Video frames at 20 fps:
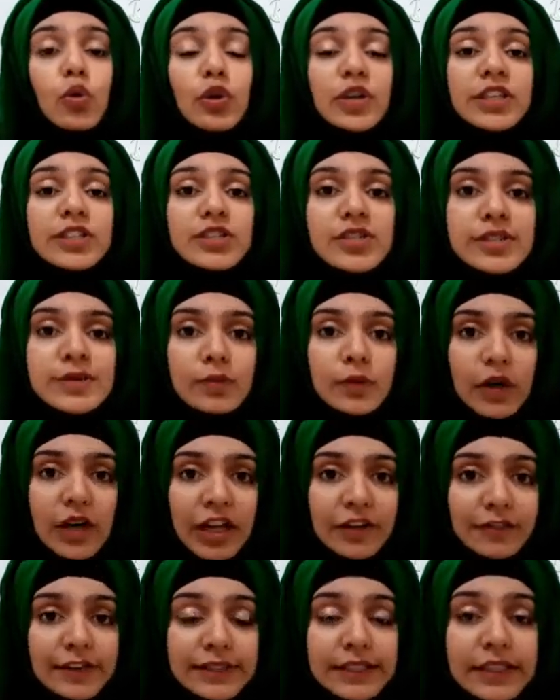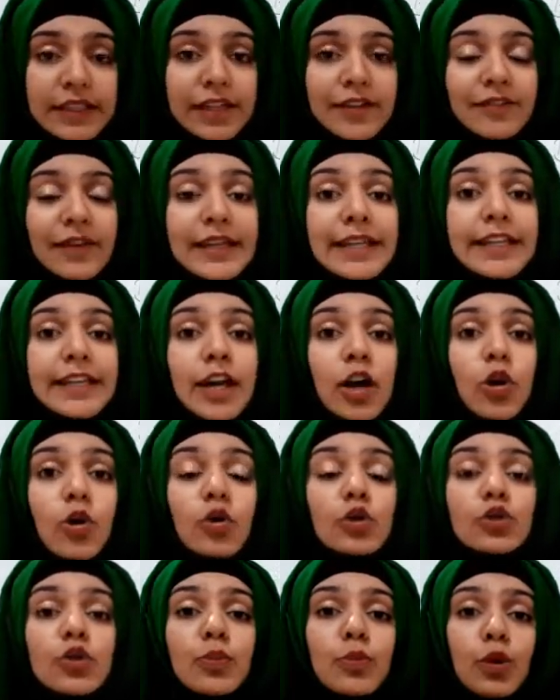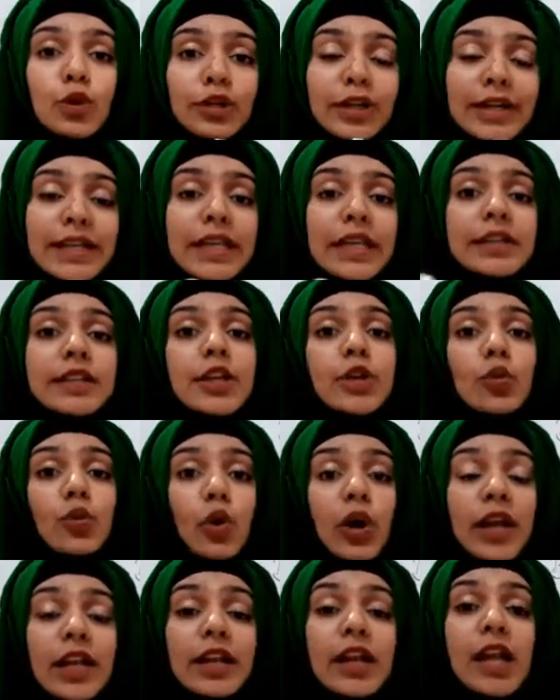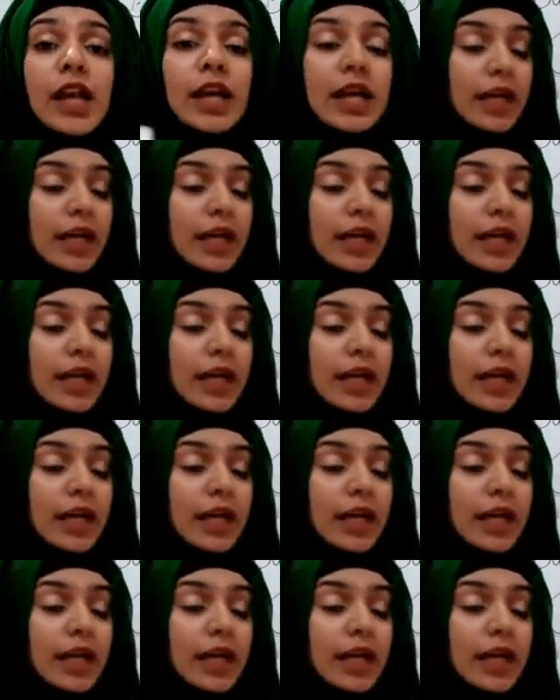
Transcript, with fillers: कोई चीज़ मुखालफत करने वाली ना हो तो मोटर के अंदर कॉयल